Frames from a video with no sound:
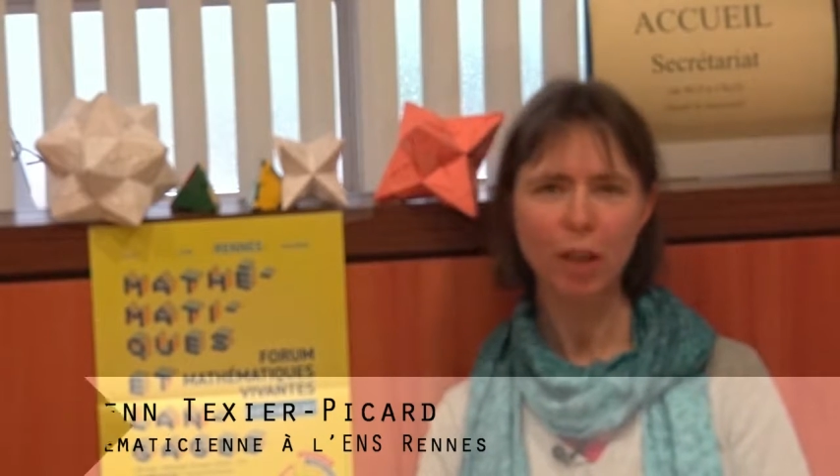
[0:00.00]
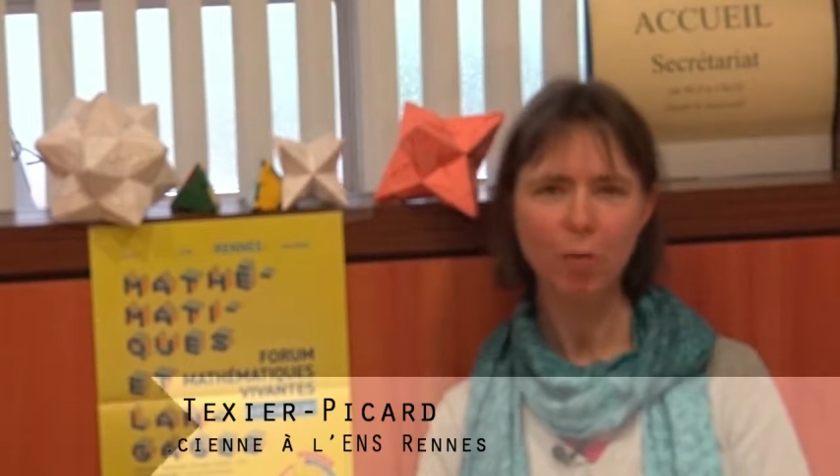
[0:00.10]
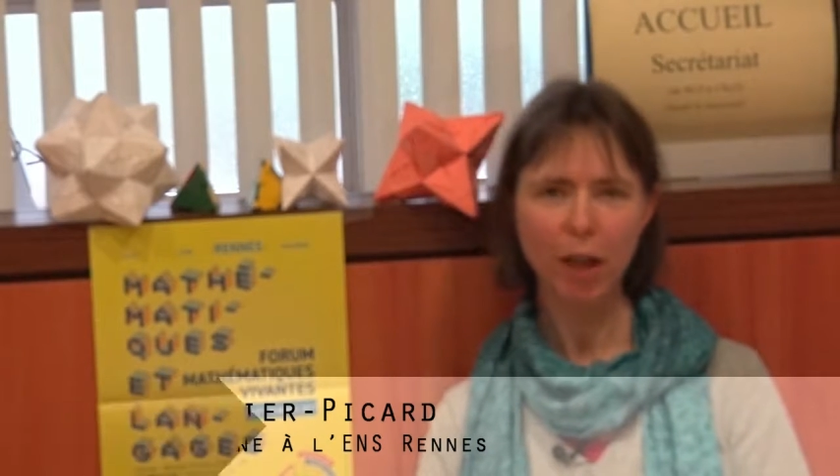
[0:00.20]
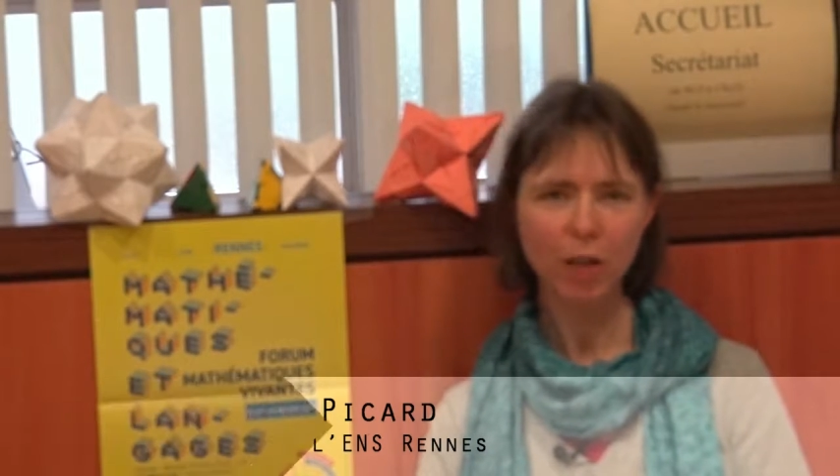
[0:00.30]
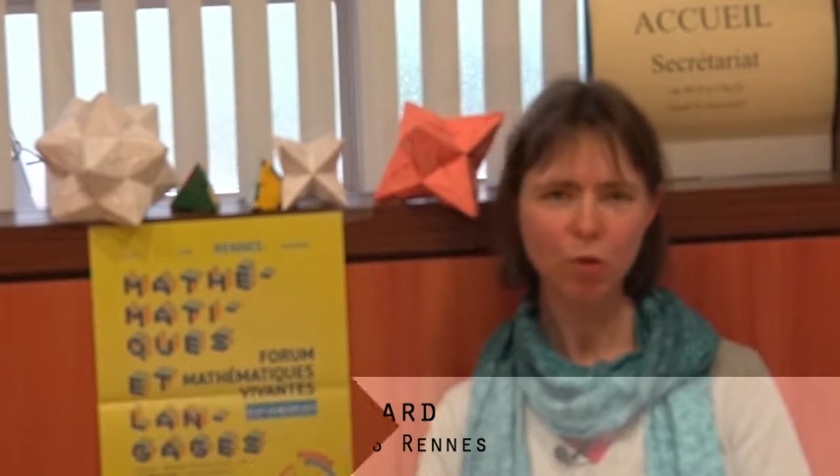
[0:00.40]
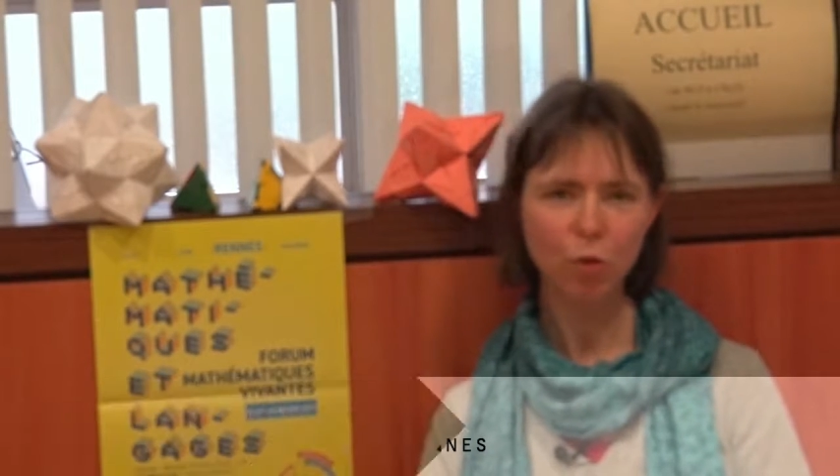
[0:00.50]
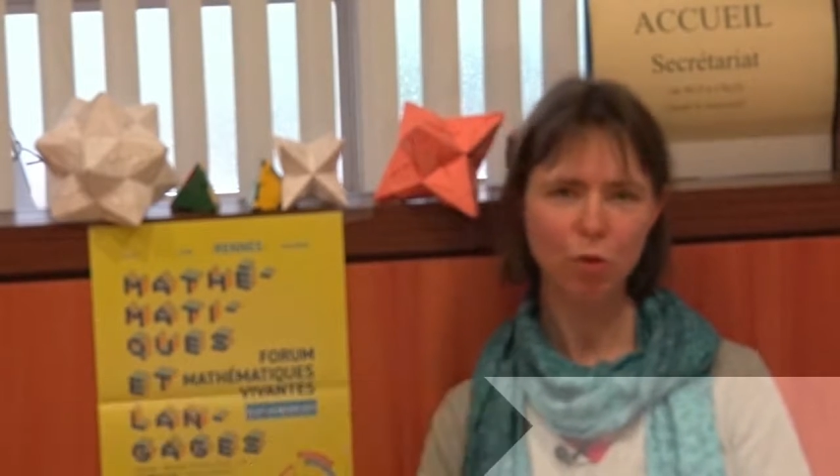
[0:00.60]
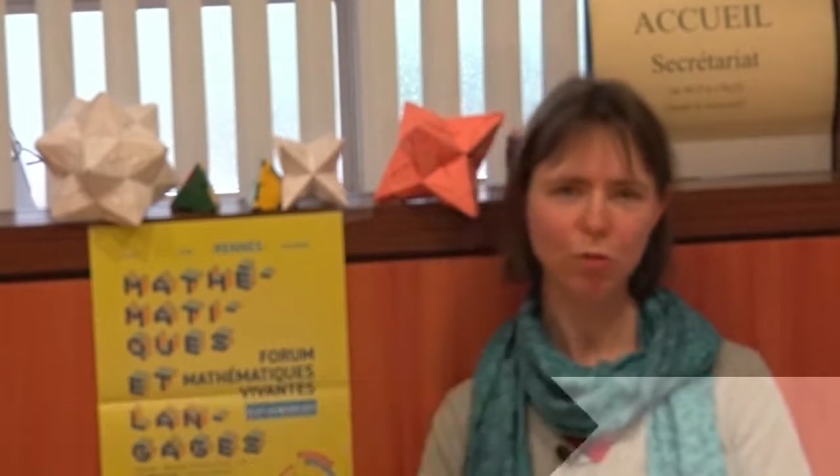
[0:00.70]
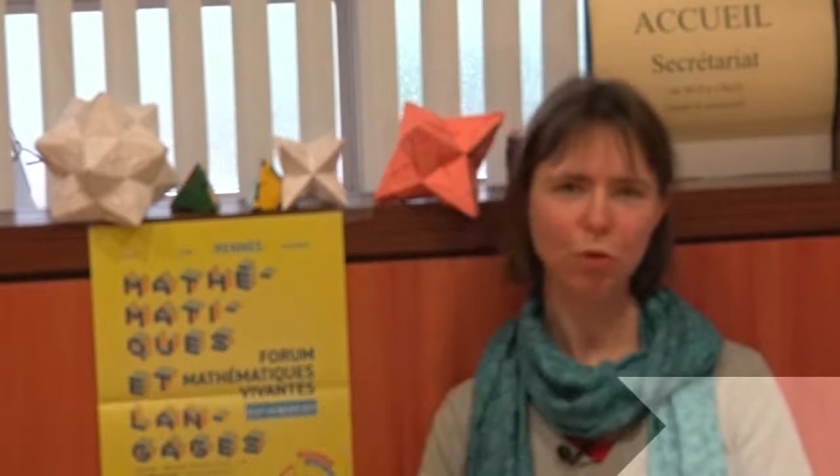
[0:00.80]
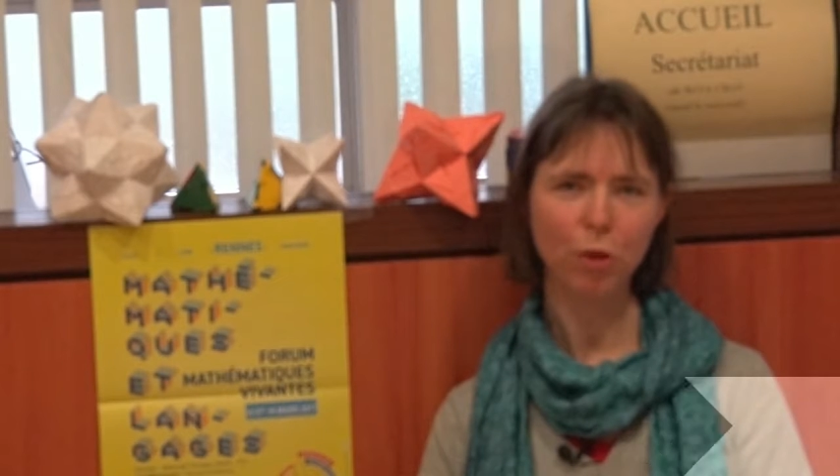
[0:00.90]
les maths ou
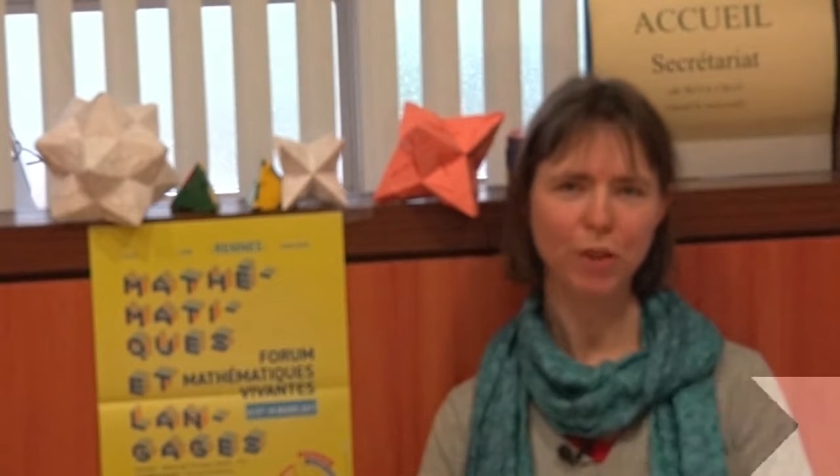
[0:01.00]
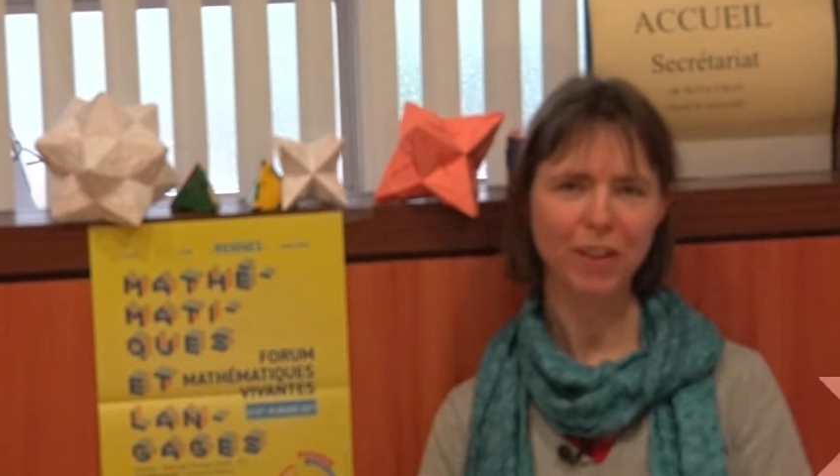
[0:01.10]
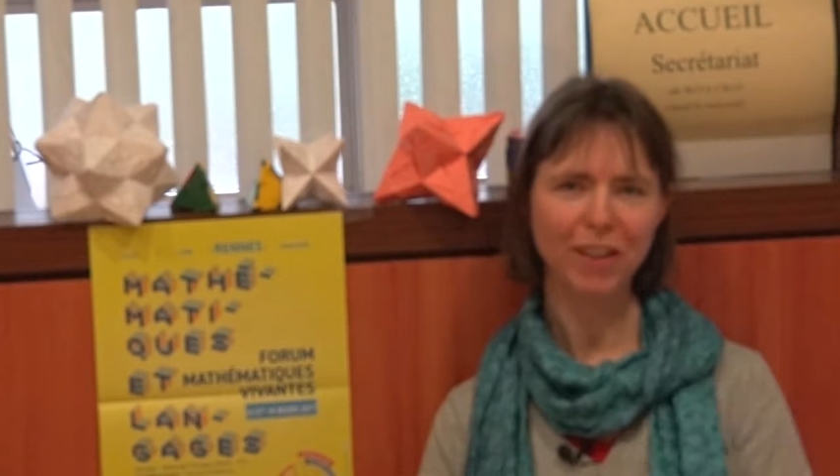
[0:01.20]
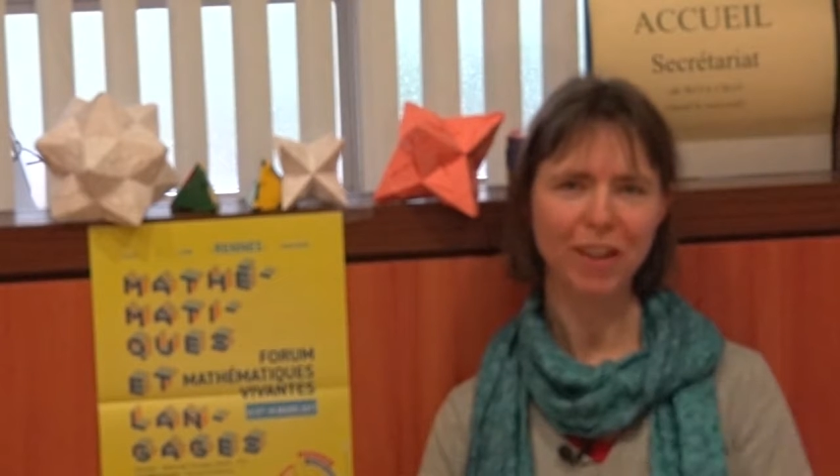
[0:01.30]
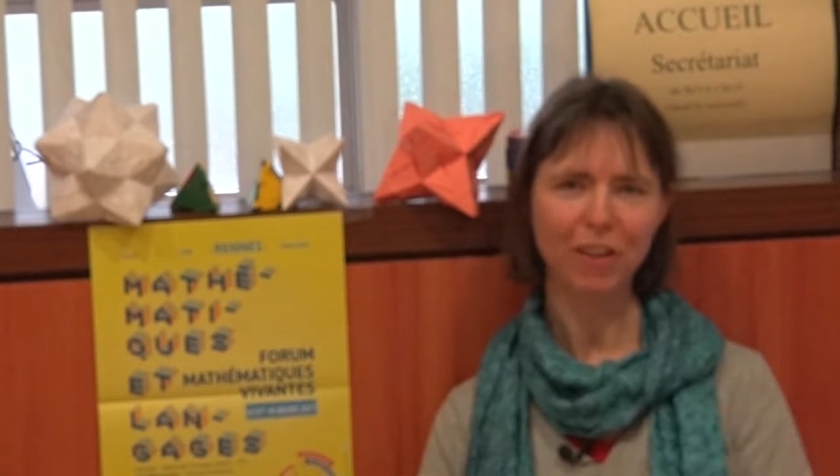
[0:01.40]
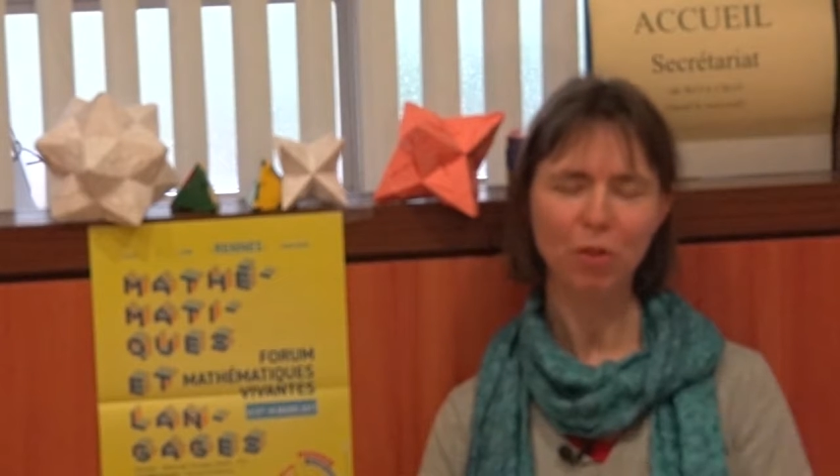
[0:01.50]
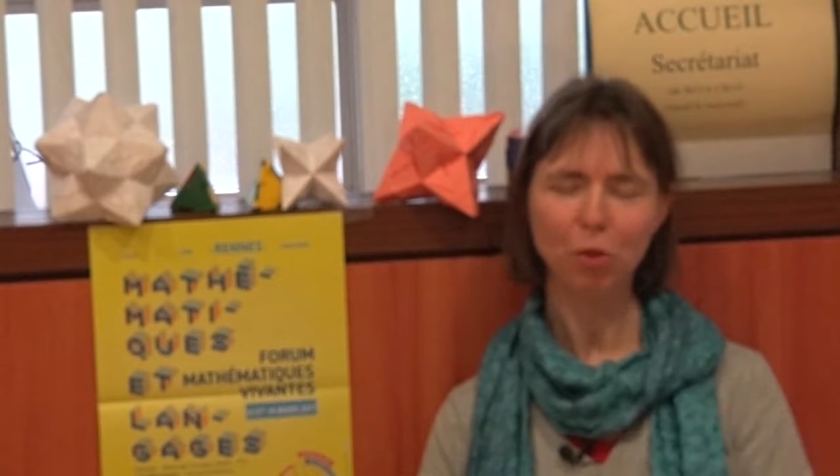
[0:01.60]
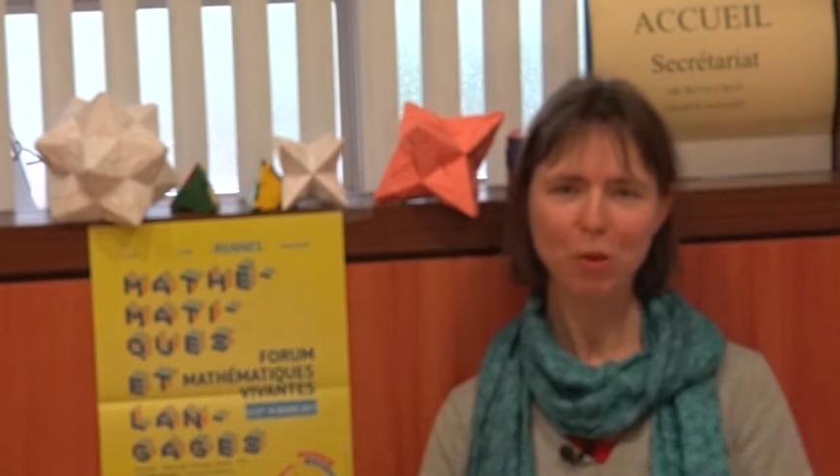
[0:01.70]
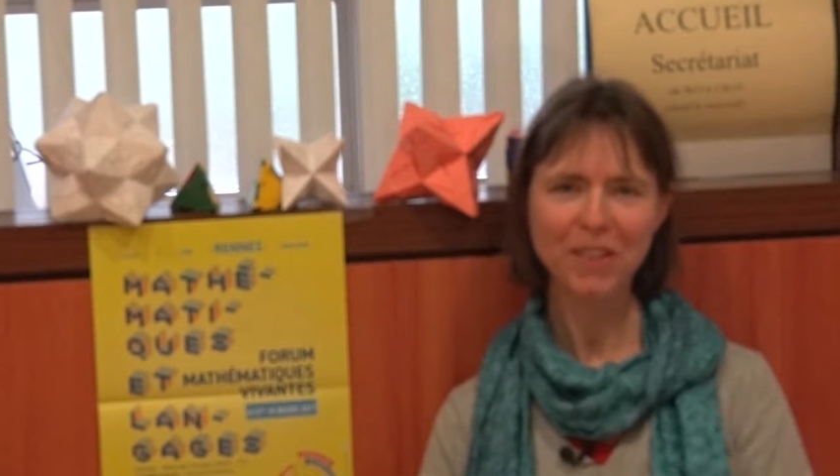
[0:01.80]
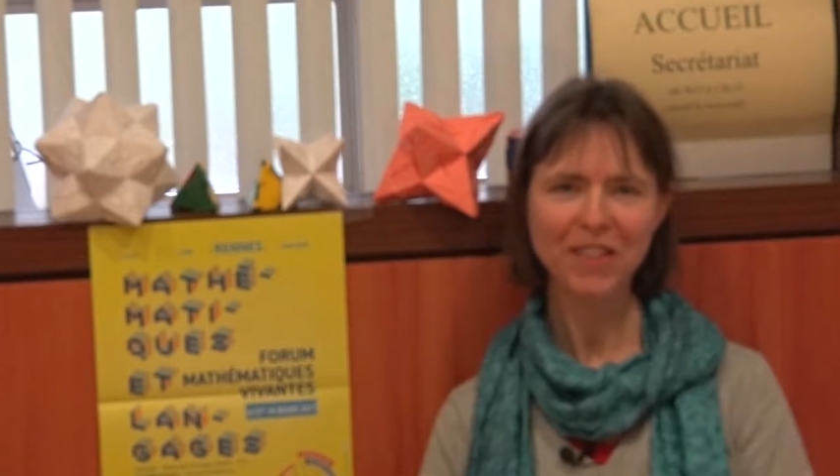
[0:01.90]
que vous soyez un
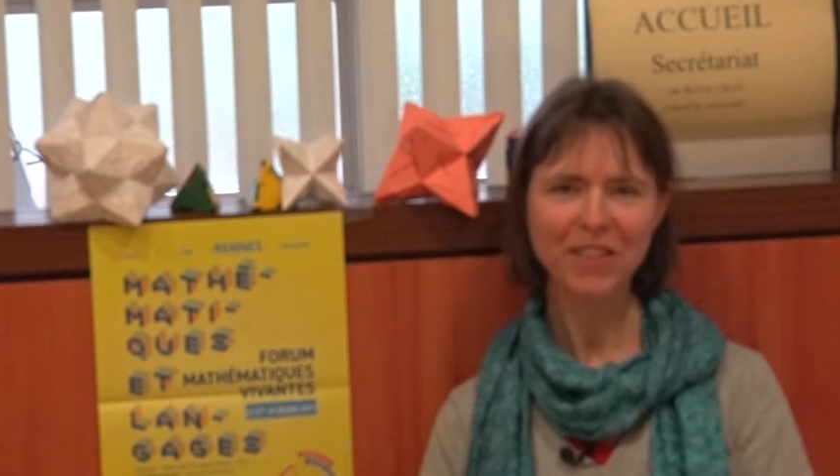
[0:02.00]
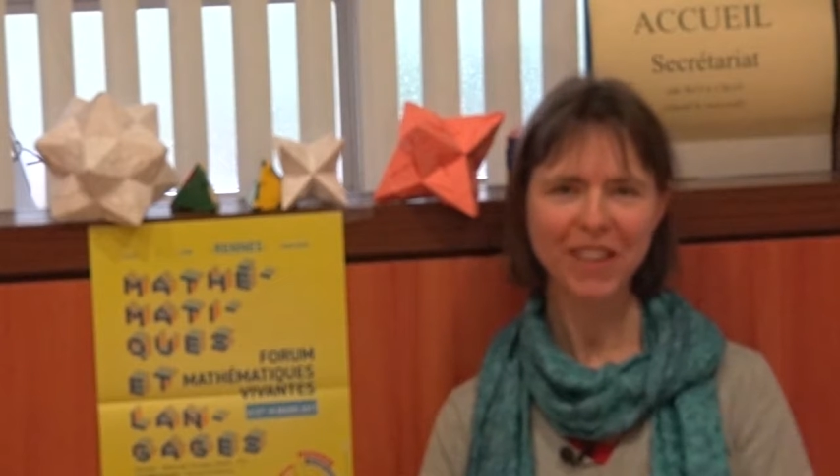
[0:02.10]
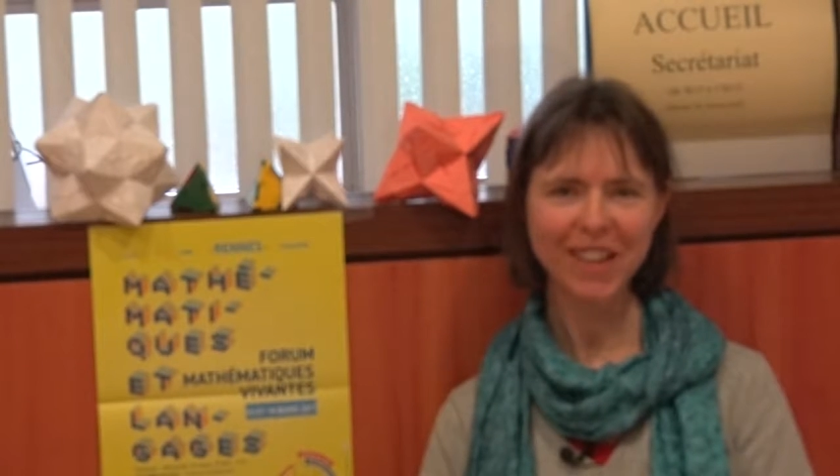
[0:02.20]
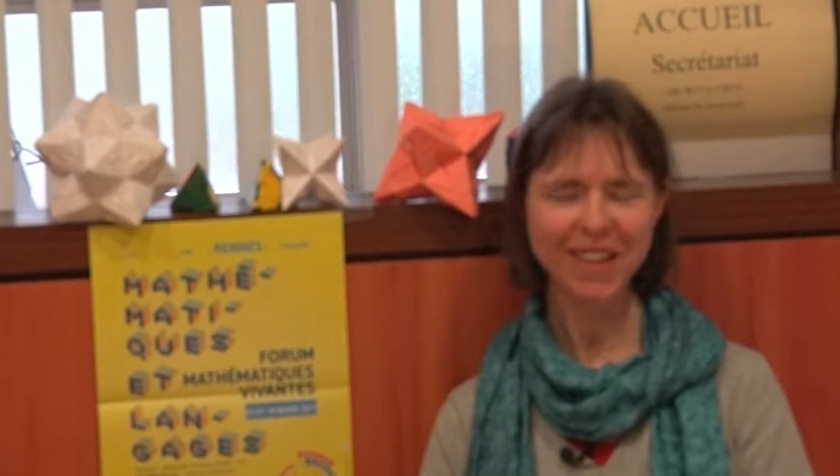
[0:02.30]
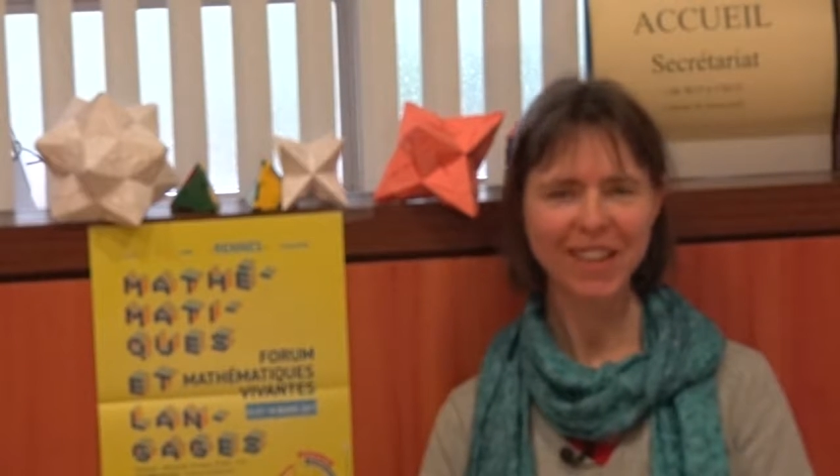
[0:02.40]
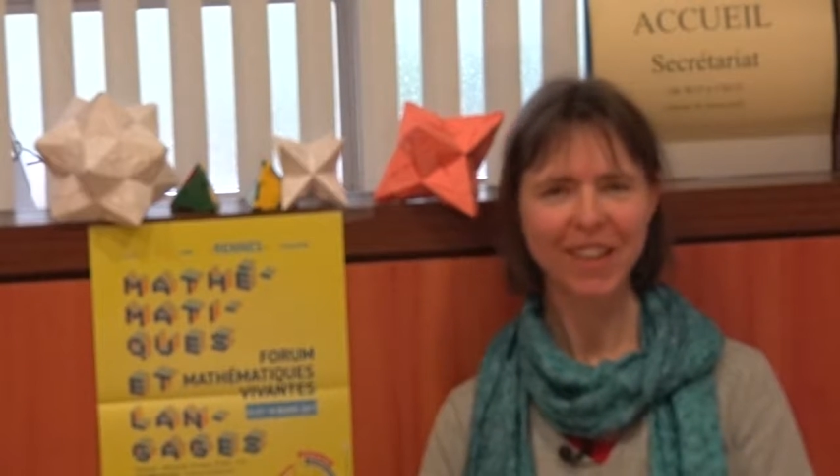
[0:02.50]
traumatisé,